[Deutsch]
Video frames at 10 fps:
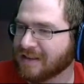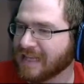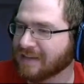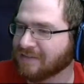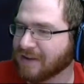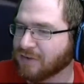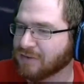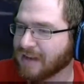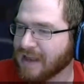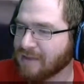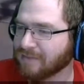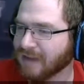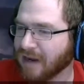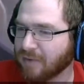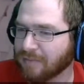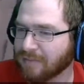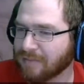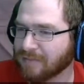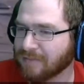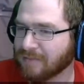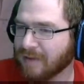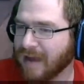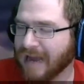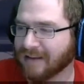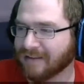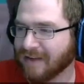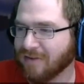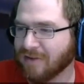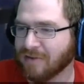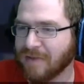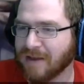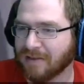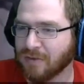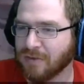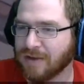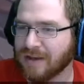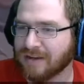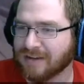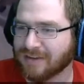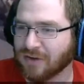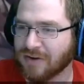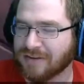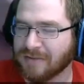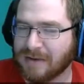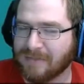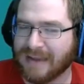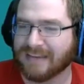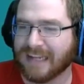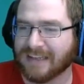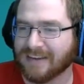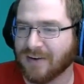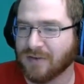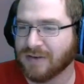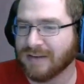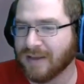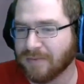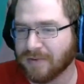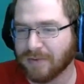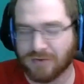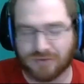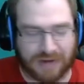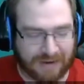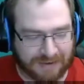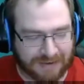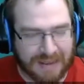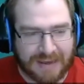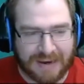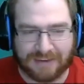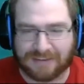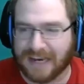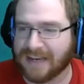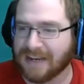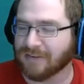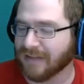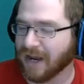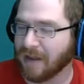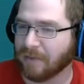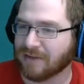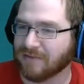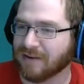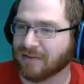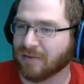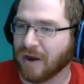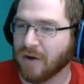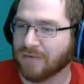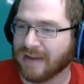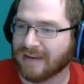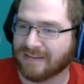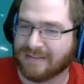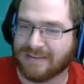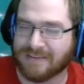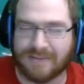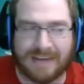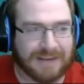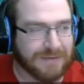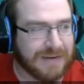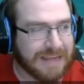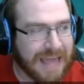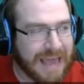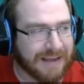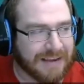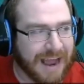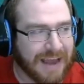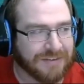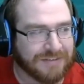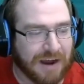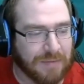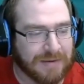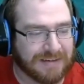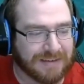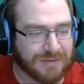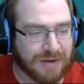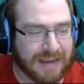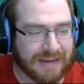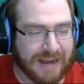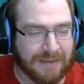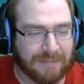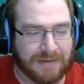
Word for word: Das war doch unser Lebenstraum. Alex weiß nicht mehr, du, ich, das Häuschen mit dem weißen Lattenzaun und der selbstgebaute Schrank, der ständig auseinanderbricht und wir darüber aufreden, dass diese Wichser von Ikea die eine Schraube nicht dazugelegt haben.